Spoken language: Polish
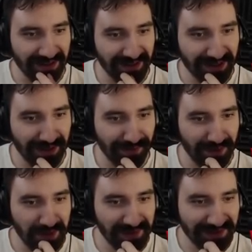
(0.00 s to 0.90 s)
Na tę
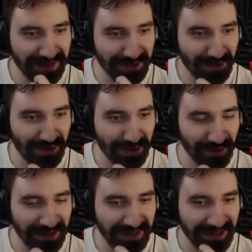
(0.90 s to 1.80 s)
chwilę wystarczy ci
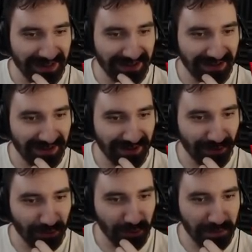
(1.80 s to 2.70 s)
ona na
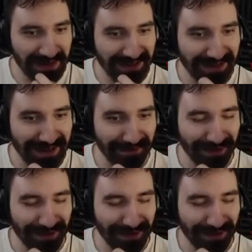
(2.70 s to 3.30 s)
Kubek kawy.